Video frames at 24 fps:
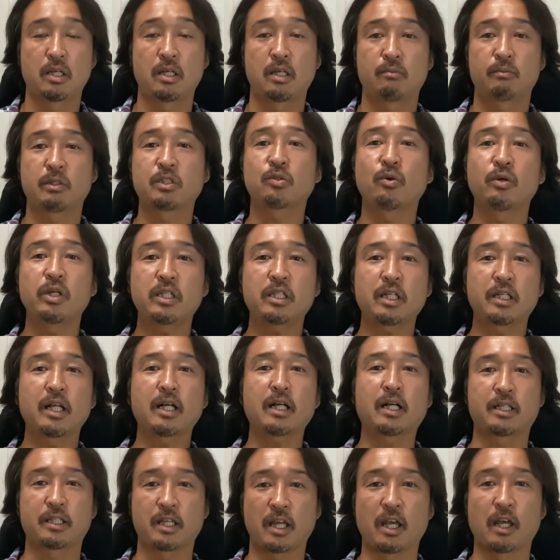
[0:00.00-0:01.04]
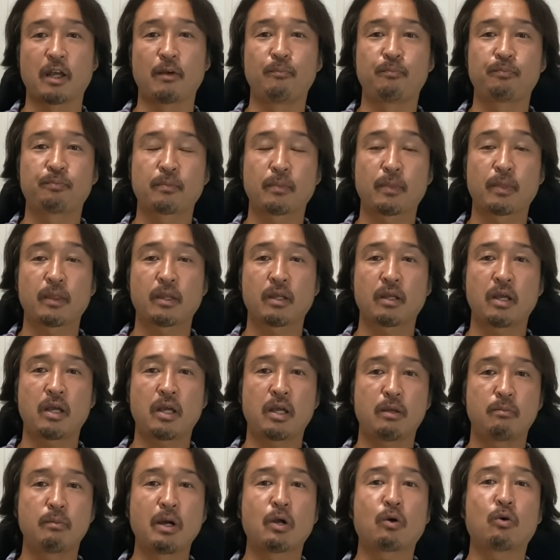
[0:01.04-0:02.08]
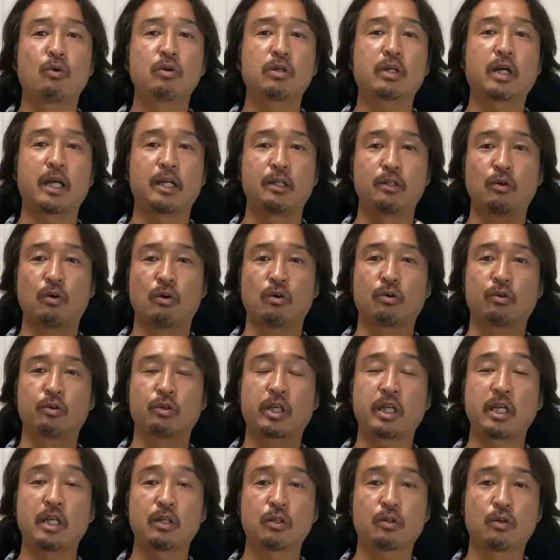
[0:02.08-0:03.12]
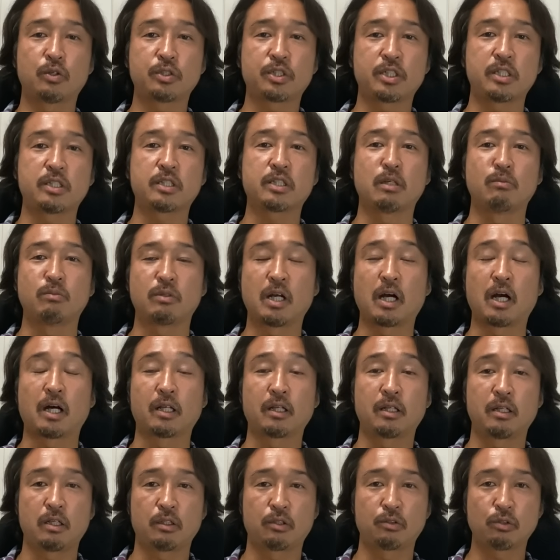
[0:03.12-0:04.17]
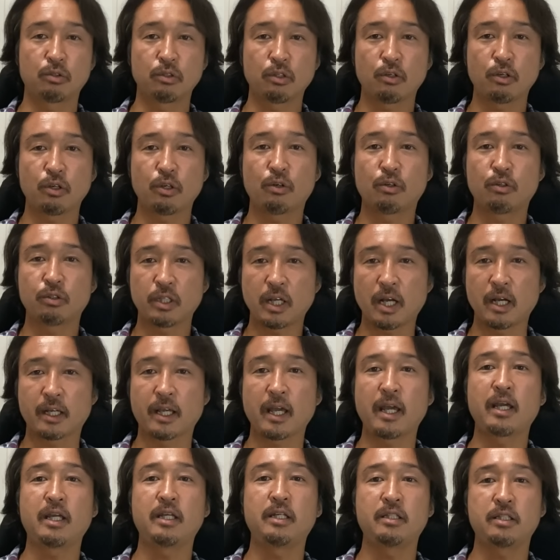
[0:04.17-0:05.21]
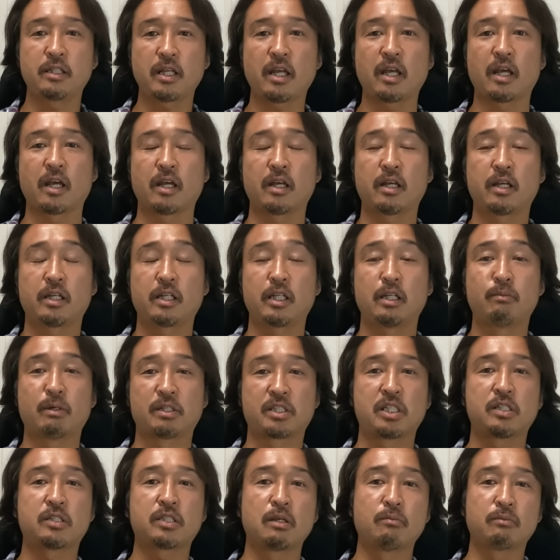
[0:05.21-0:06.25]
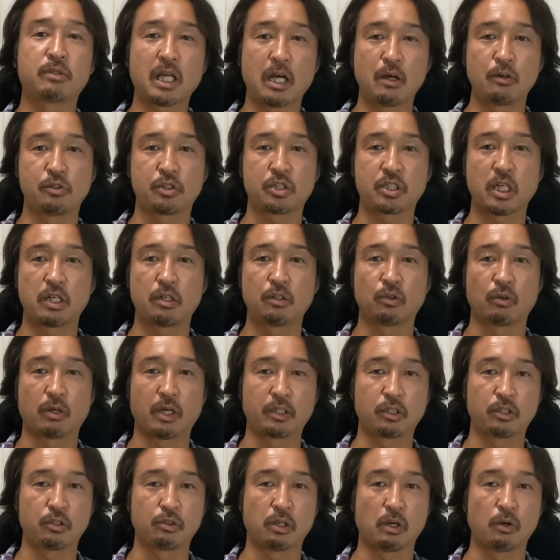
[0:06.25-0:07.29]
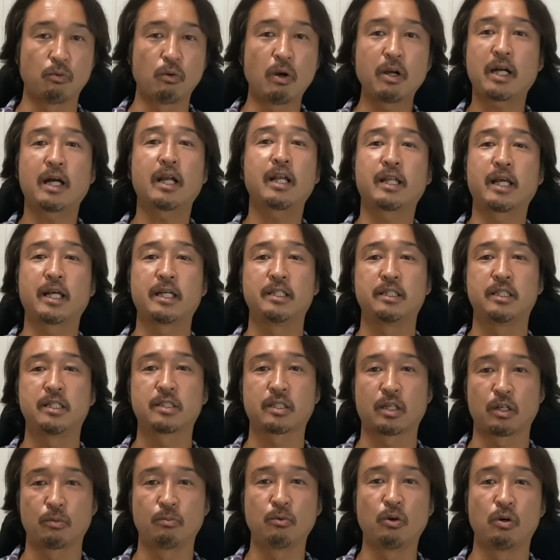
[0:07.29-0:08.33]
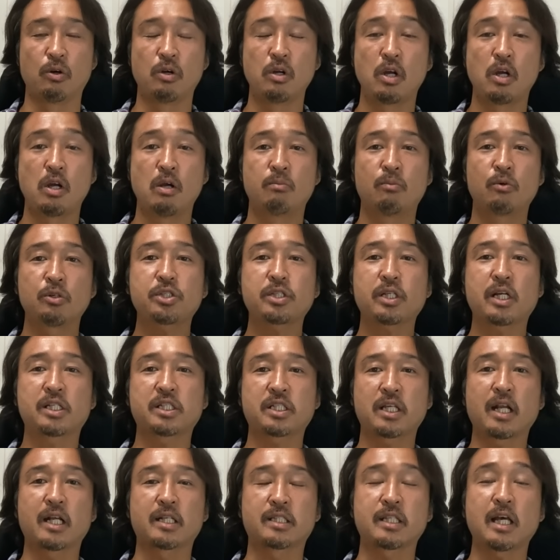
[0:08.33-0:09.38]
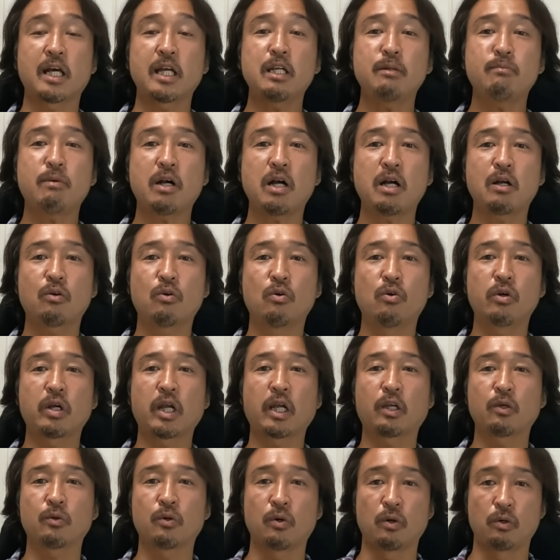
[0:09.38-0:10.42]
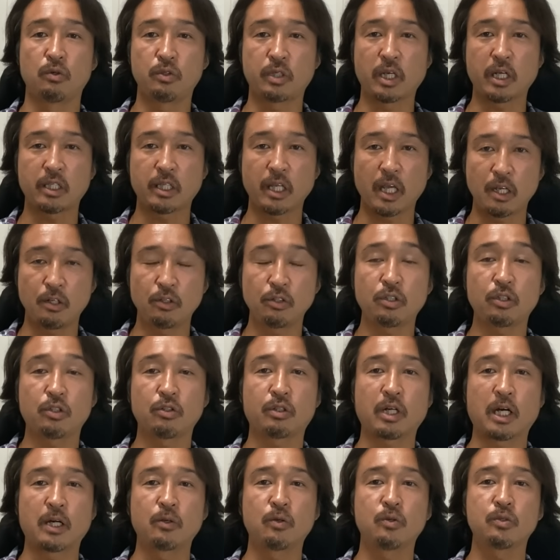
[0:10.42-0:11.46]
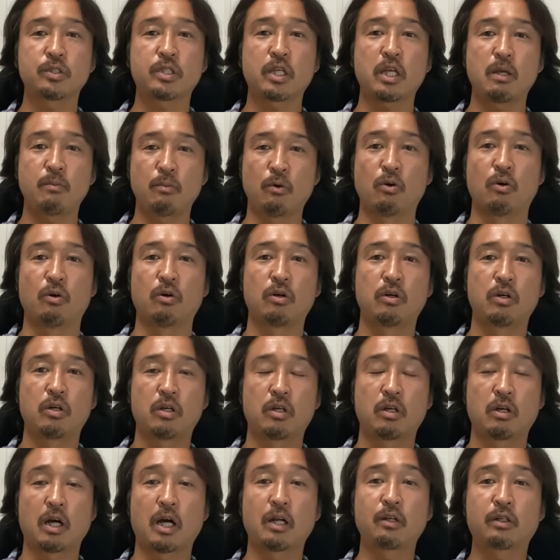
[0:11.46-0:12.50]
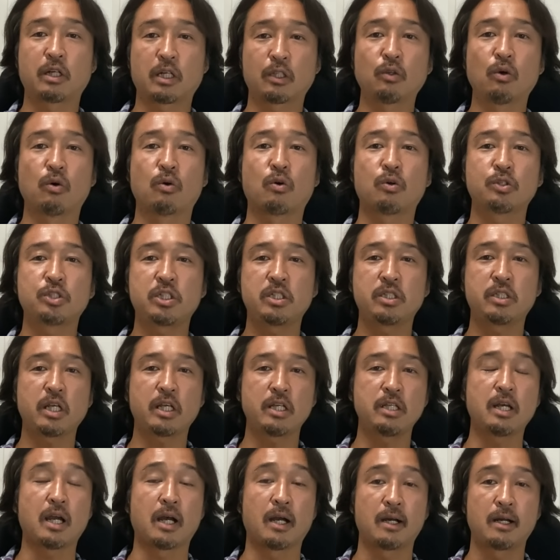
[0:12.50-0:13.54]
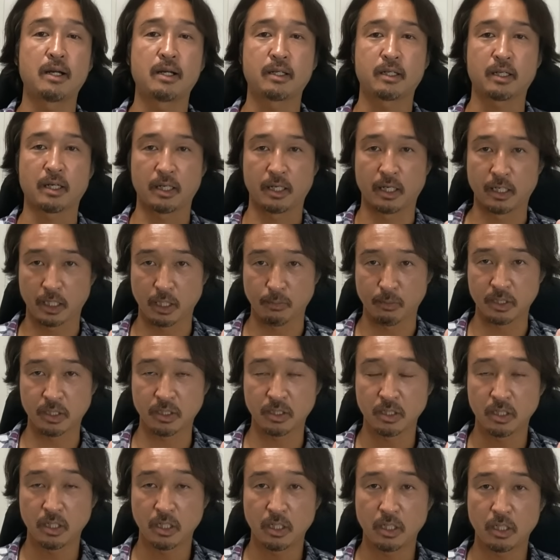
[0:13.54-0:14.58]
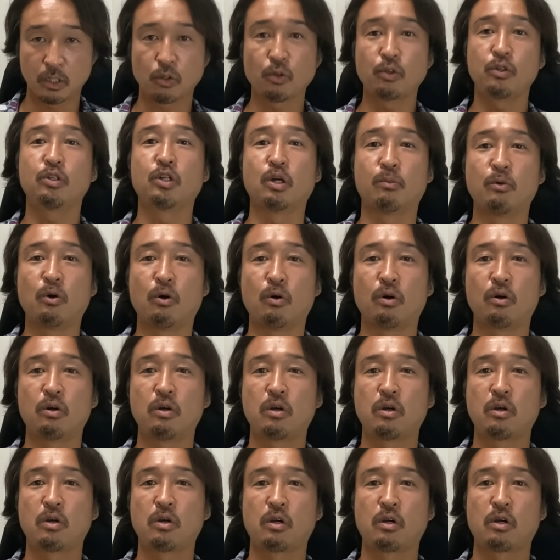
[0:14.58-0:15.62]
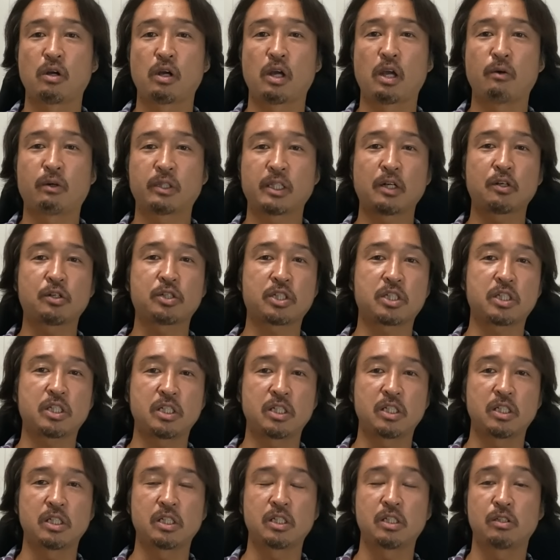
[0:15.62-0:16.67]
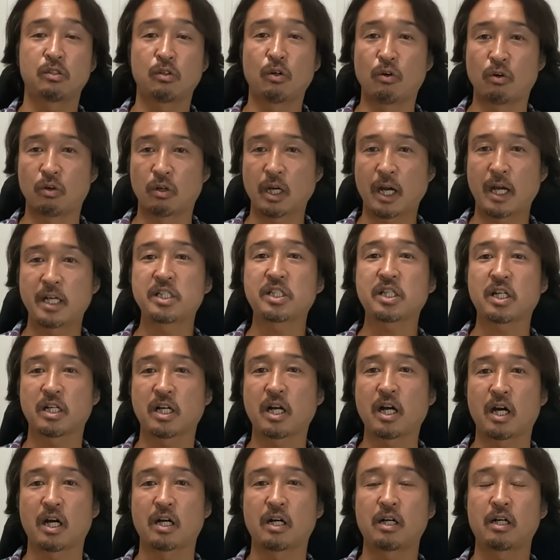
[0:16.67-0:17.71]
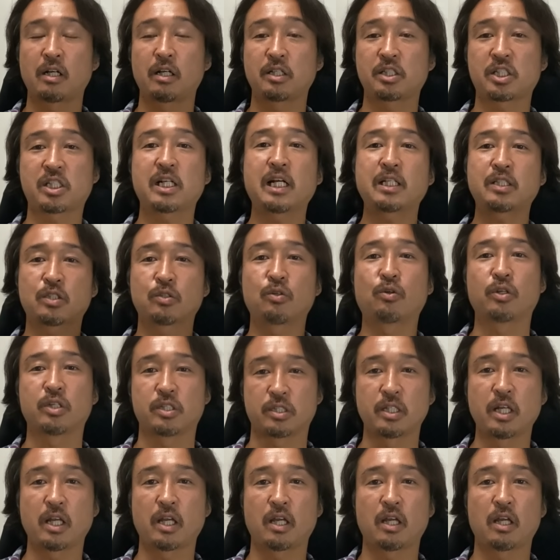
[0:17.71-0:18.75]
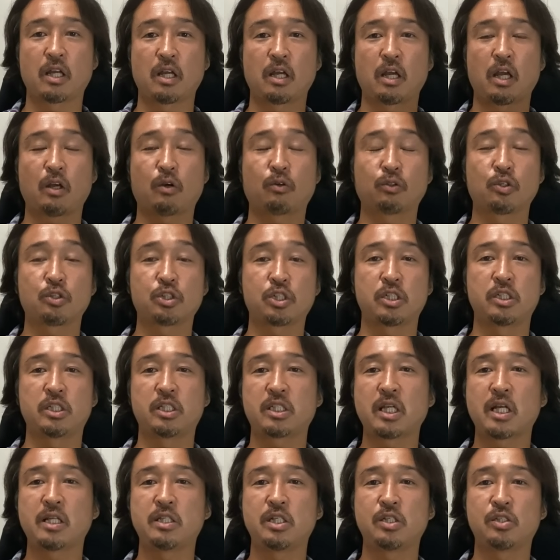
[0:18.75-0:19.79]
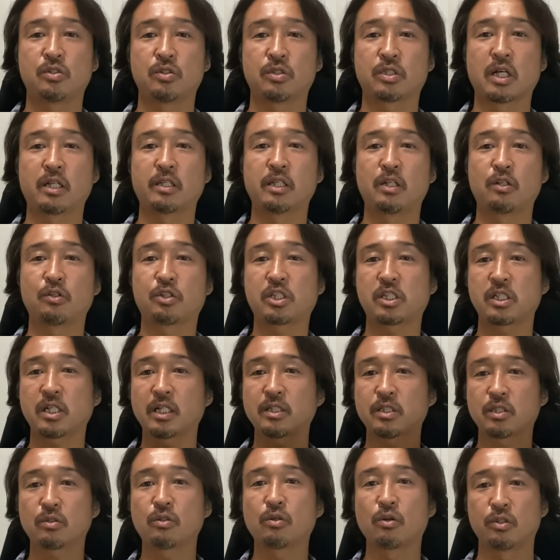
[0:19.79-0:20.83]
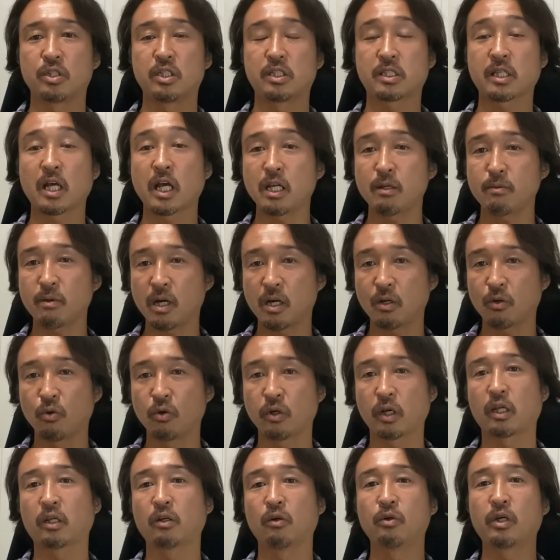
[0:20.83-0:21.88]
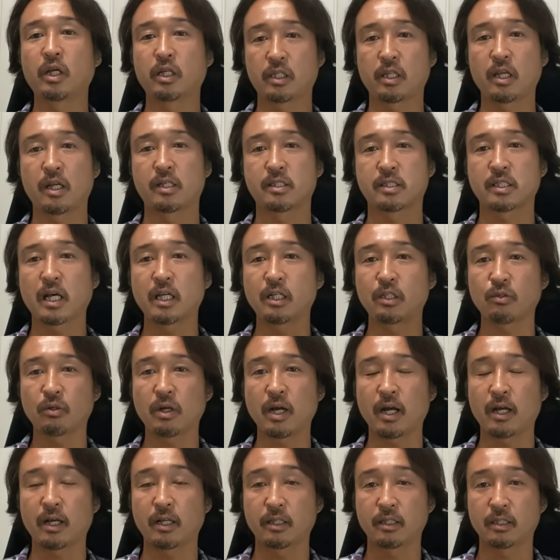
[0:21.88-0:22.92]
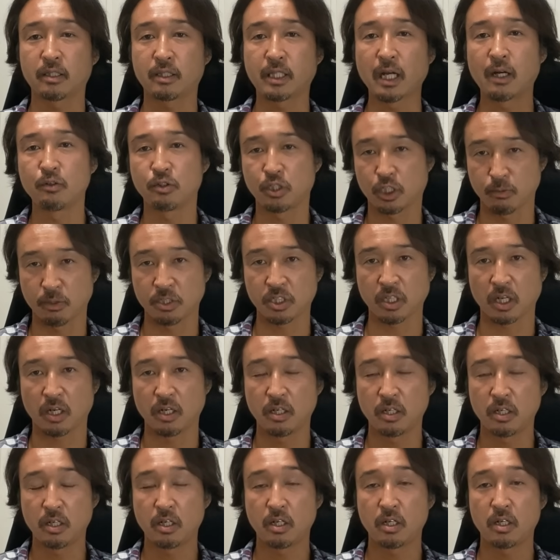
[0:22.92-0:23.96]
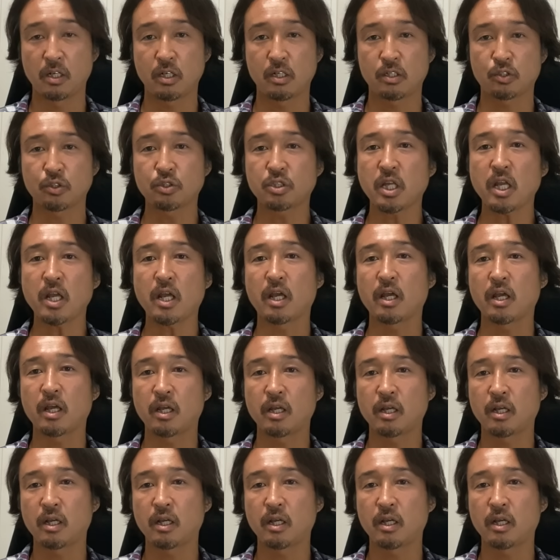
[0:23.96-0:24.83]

まあ、そういった中で、えー、まあ今回のこの銀行システムがどのような原因で今システムダウンしているのかっていうのはわからないんですけども、もしかしたらサイバー攻撃を受けているっていう可能性もあるかと個人的には考えています。というのも、え私の会社が4月頃ですね。え今年2023年の4月頃にサイバー攻撃を受けてサイトがダウンしました。そして、